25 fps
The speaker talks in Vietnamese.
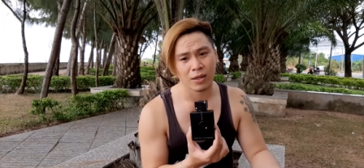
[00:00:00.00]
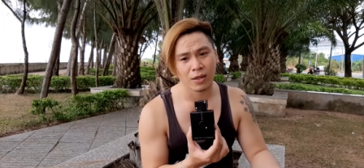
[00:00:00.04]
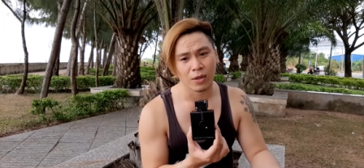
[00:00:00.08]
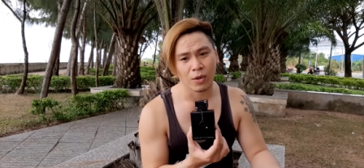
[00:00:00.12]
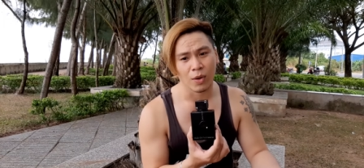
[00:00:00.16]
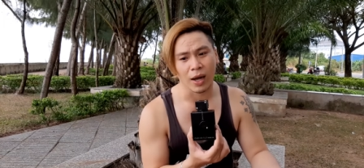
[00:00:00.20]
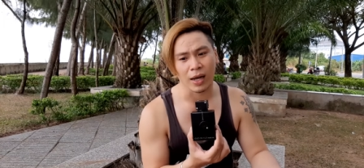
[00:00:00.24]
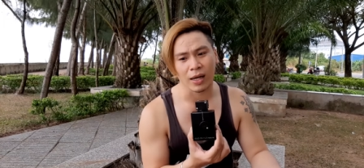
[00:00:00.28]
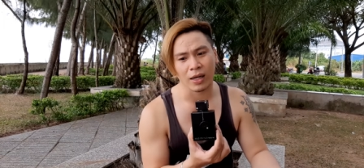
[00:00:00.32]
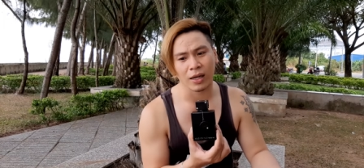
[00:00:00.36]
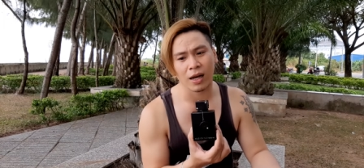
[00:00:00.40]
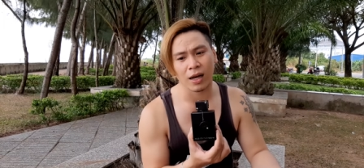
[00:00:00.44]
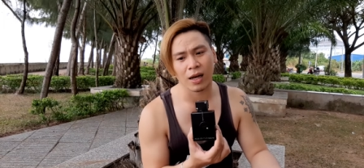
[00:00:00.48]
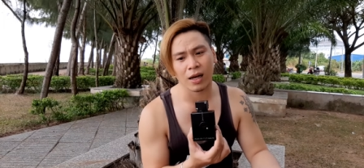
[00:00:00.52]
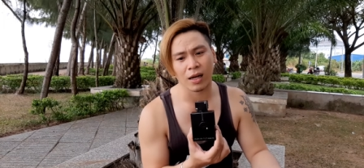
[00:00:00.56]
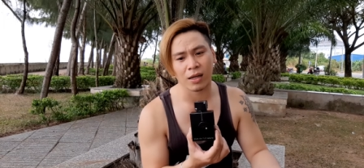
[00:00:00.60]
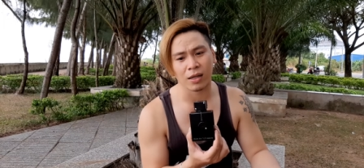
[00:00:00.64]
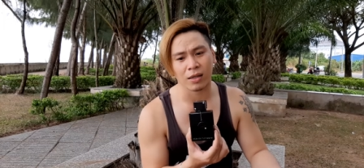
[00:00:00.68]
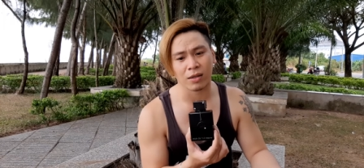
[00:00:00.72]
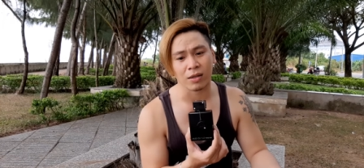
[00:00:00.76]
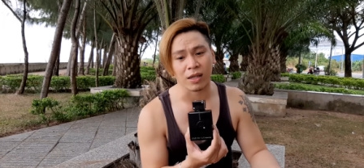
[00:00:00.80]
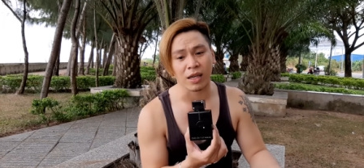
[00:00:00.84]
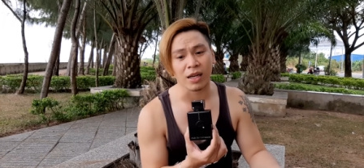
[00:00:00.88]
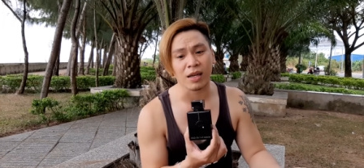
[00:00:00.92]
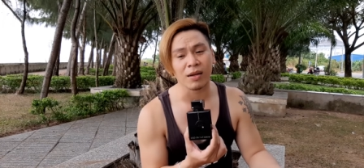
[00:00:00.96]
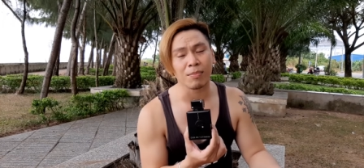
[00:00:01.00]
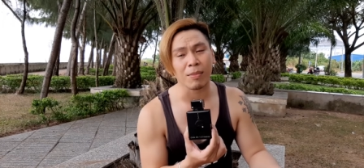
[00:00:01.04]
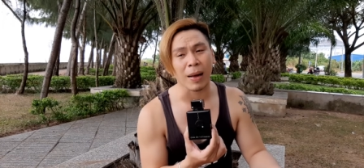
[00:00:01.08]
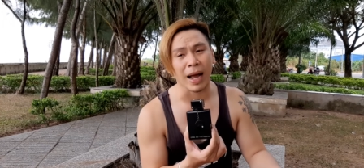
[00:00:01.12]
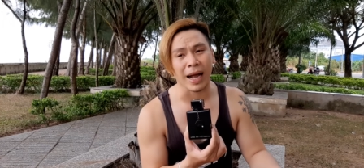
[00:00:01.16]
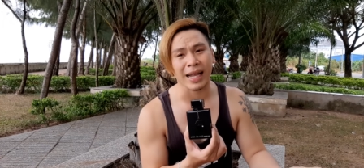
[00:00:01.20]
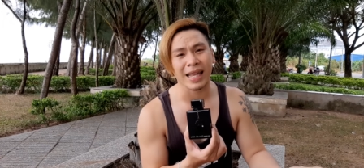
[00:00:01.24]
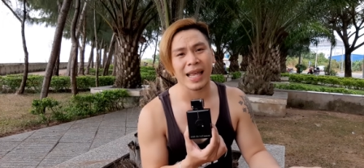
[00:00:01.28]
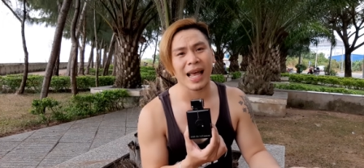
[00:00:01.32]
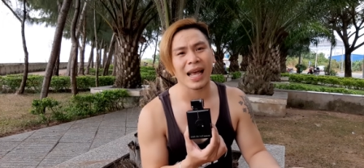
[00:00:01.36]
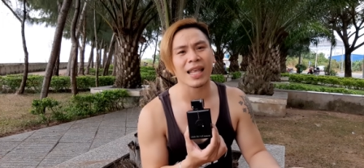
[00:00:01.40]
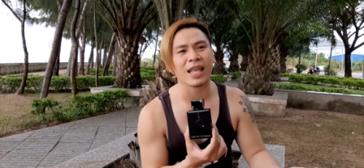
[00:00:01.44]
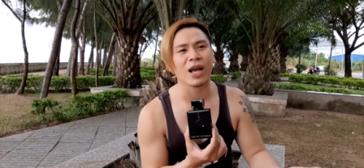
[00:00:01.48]
hoặc uh, những
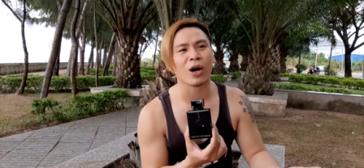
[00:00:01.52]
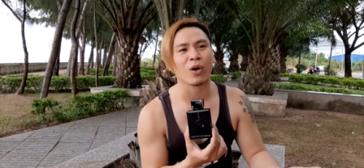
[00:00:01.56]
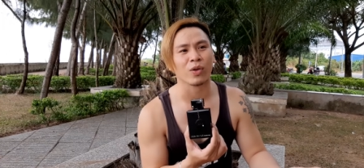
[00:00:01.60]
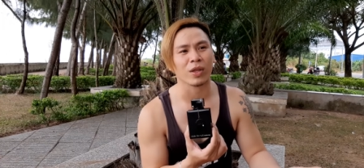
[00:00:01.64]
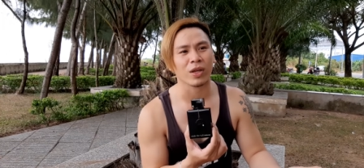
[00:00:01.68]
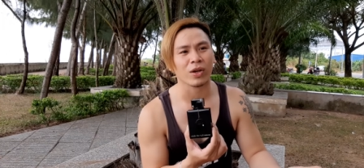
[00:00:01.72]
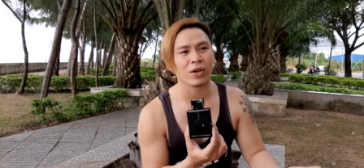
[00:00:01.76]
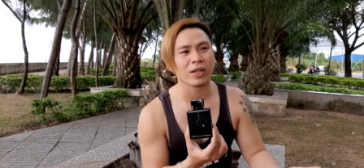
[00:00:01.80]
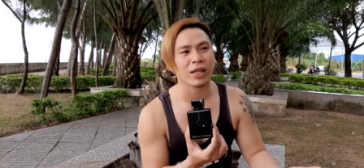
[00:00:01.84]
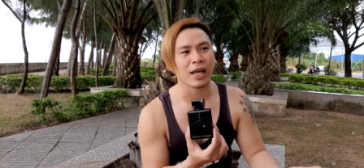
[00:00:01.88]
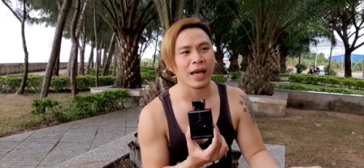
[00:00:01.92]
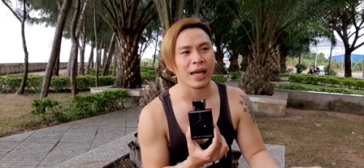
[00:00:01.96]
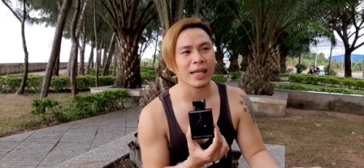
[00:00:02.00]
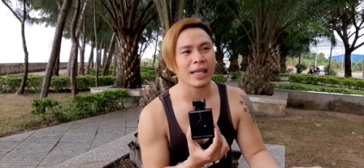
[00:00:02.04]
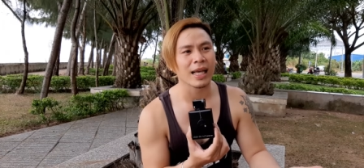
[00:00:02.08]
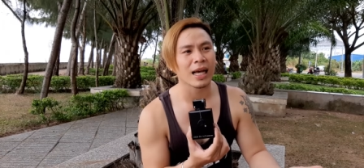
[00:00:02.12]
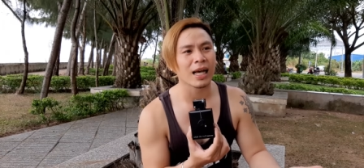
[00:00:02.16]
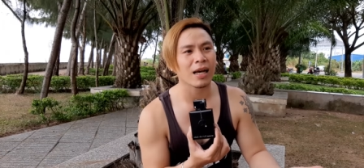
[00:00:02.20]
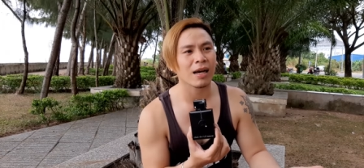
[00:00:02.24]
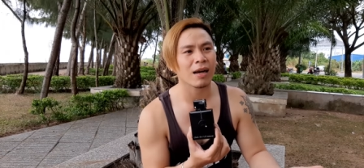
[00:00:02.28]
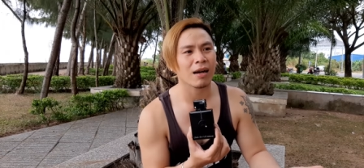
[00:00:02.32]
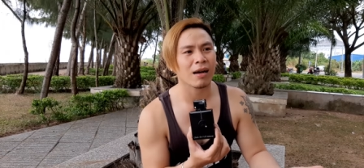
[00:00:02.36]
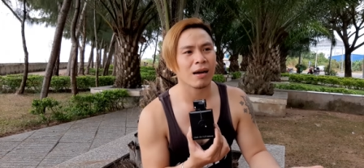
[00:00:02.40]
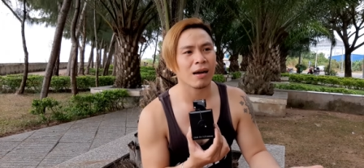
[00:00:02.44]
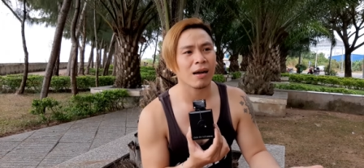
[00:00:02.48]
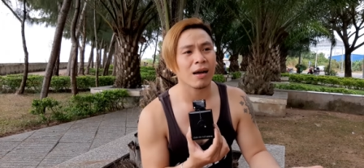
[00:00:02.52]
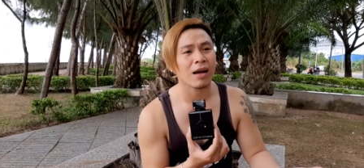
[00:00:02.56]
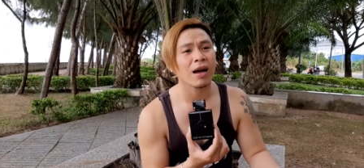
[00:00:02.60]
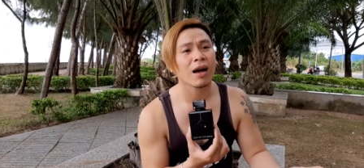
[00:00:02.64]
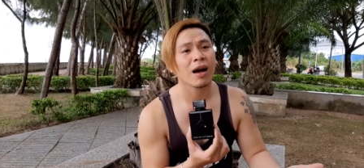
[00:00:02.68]
bạn da dầu thì có thể chắc uh,